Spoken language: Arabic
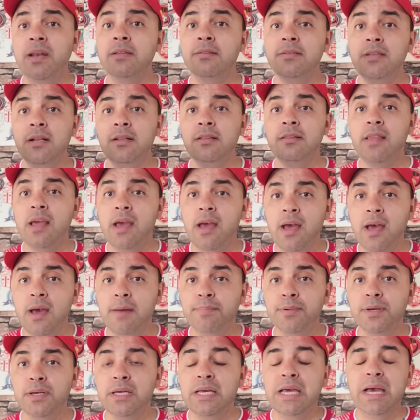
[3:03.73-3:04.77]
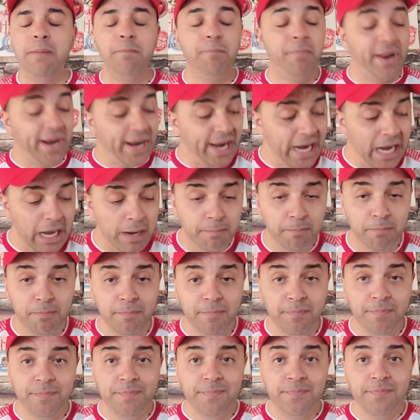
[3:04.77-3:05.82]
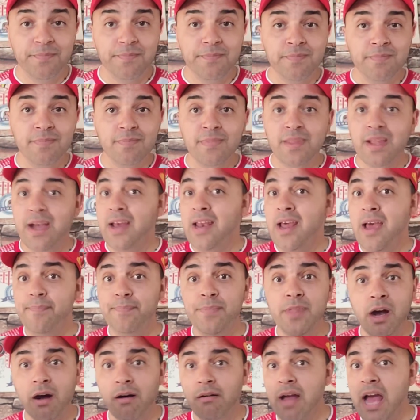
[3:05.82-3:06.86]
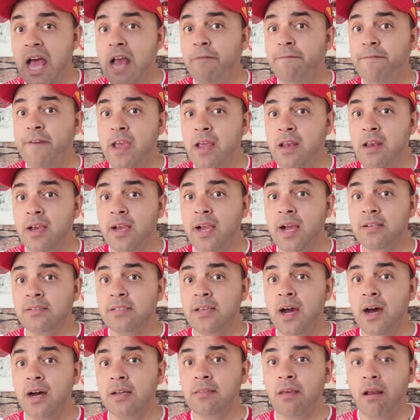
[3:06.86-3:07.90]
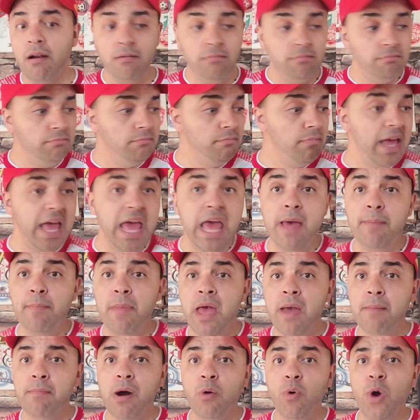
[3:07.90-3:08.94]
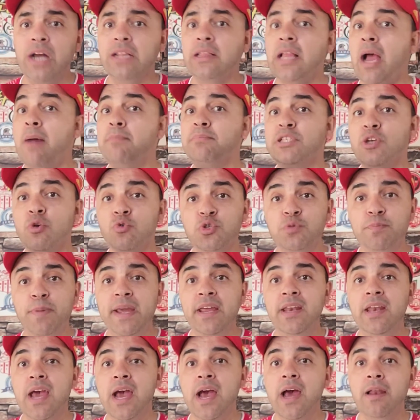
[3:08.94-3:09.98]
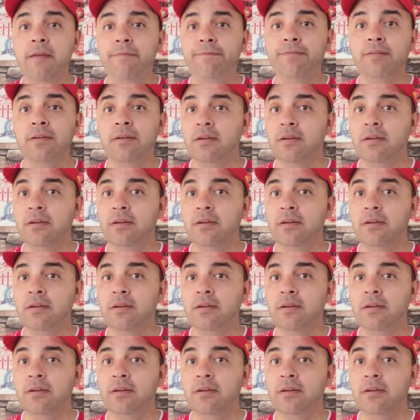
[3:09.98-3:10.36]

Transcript: ديال الذهاب بالرغم على ان 2000 اللي كانت حاضره امام واحد 75000